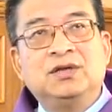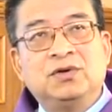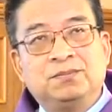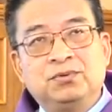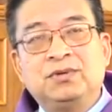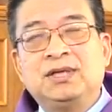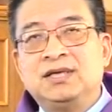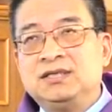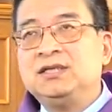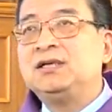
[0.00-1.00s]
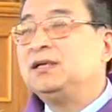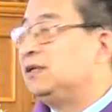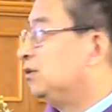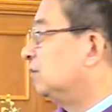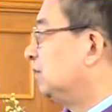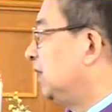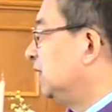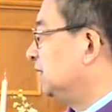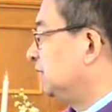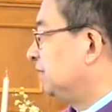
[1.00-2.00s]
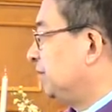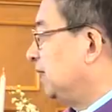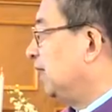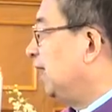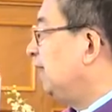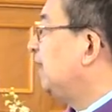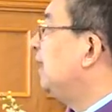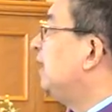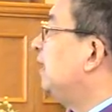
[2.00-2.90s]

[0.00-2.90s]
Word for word: 你会不断的经历这种良心的平安。